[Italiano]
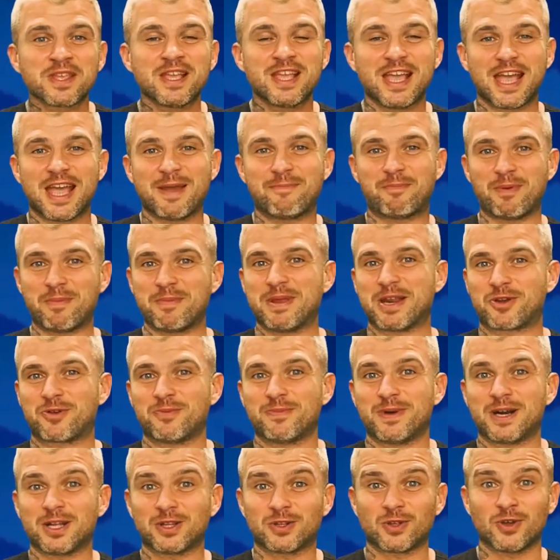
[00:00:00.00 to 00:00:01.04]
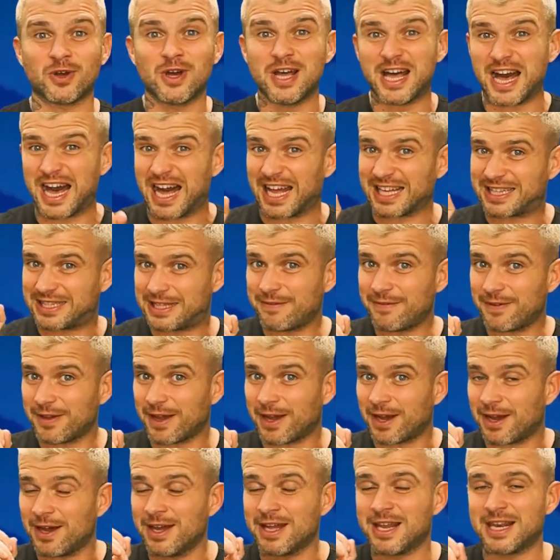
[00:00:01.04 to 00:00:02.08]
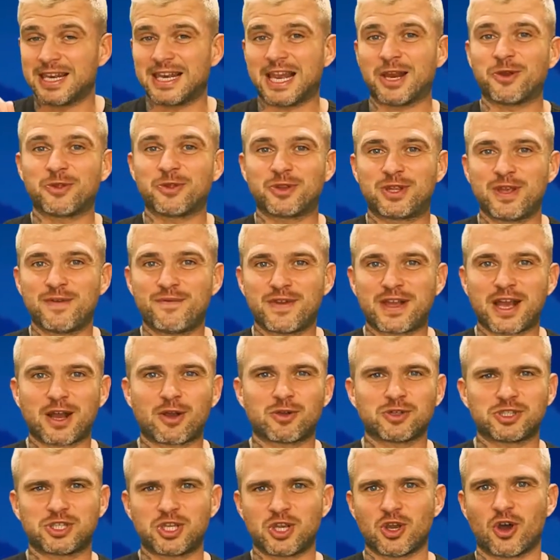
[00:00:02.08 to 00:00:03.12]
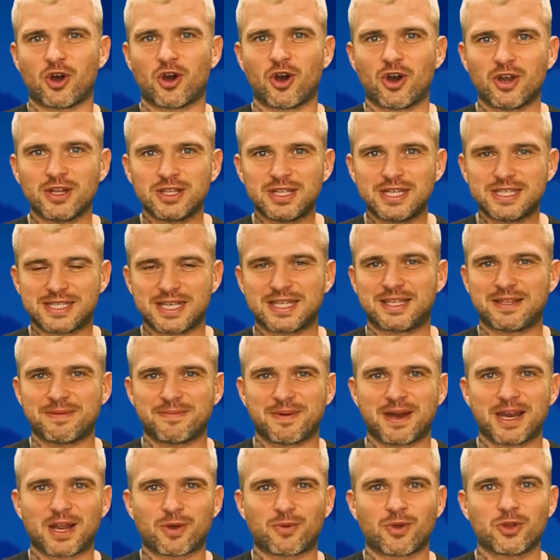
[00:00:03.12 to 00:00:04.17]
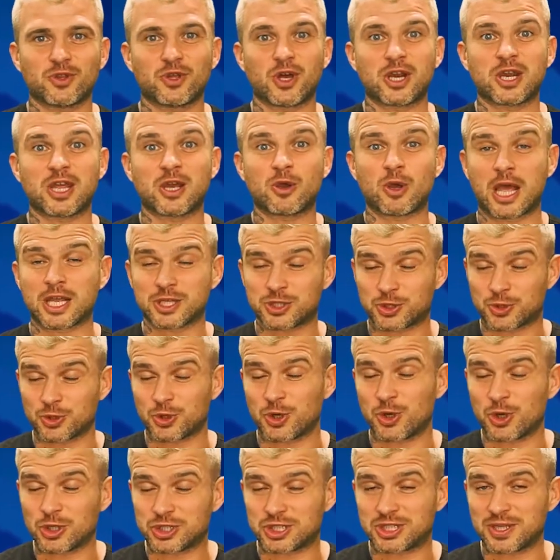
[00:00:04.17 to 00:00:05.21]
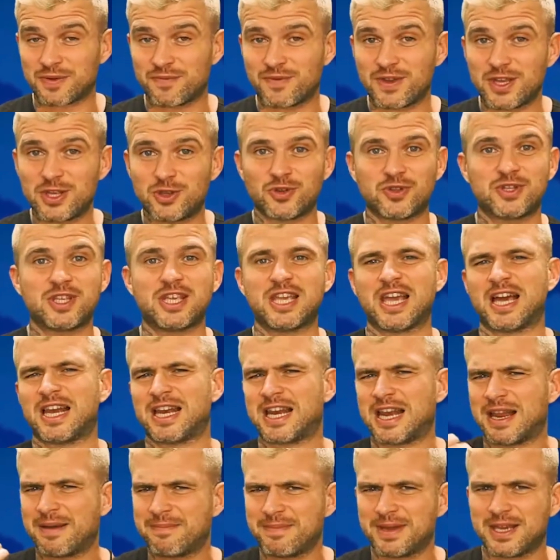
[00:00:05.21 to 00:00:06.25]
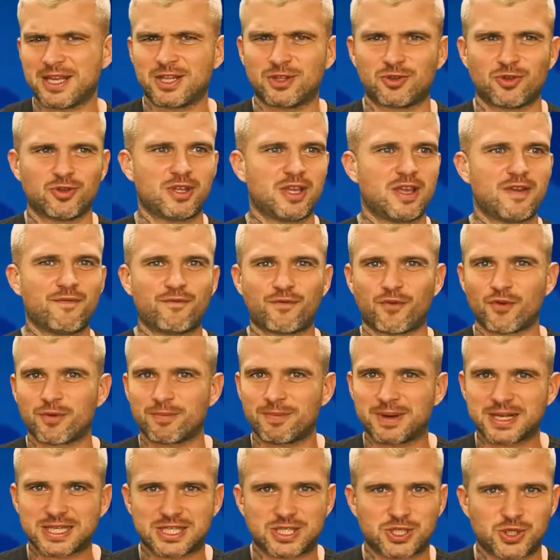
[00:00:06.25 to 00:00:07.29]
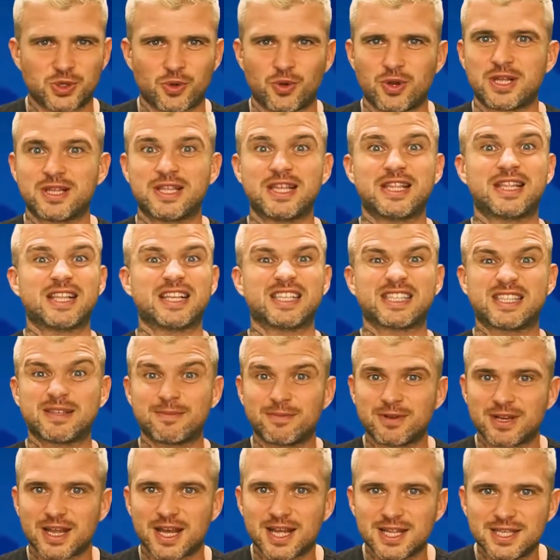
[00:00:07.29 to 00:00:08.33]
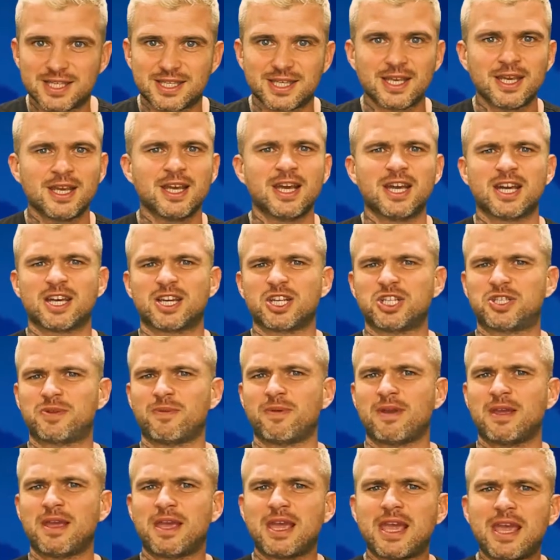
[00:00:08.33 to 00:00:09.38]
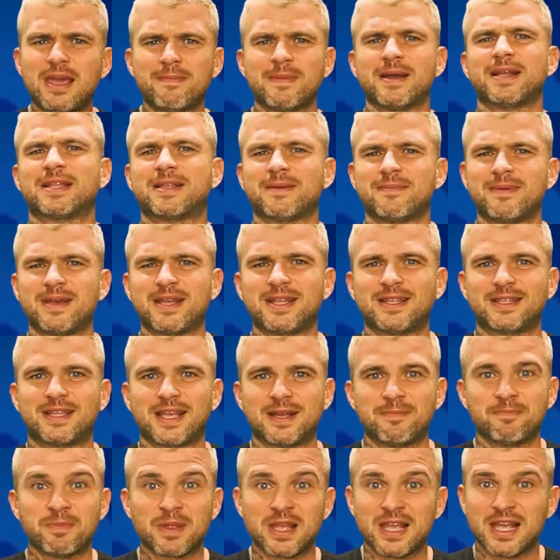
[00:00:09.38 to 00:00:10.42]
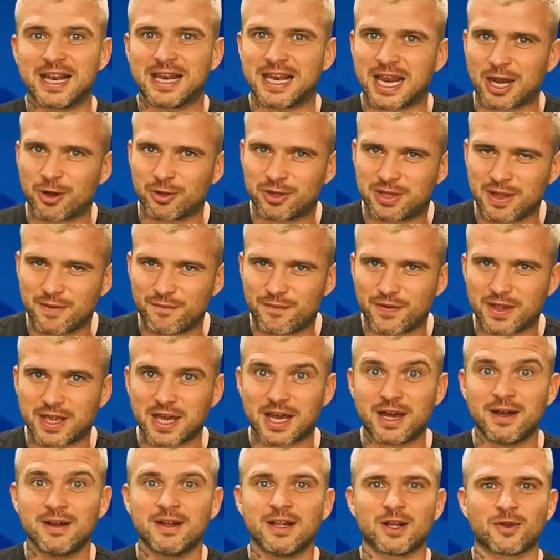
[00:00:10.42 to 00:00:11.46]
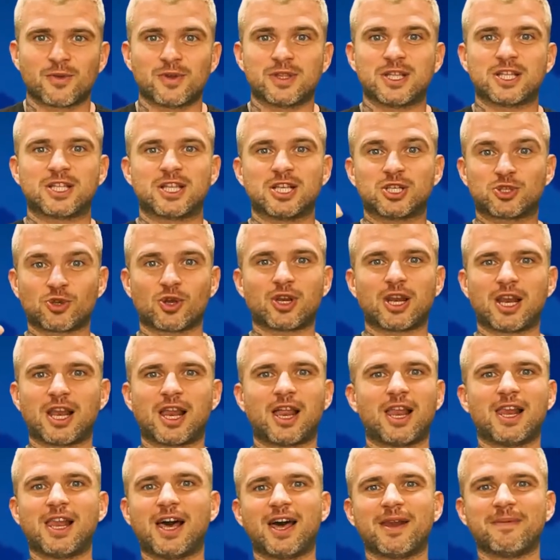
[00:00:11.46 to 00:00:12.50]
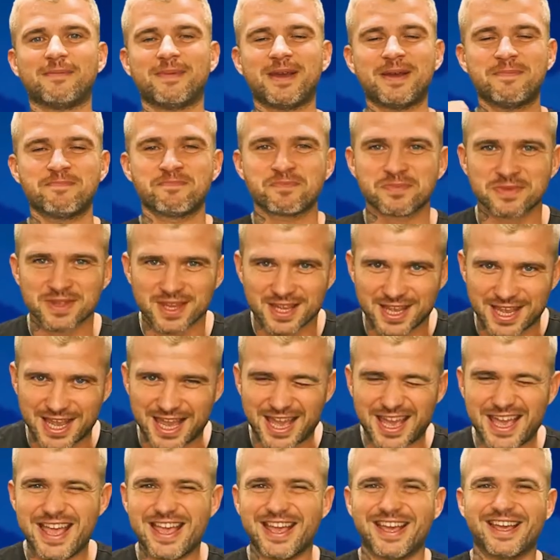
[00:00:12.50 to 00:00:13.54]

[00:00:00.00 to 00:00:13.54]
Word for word: e poi mi raccomando attiva la notifica così ogni settimana quando escono i nostri video di allenamento, di informazioni, di testimonianze ricevi immediatamente la notifica, quindi ti suona l'allarme e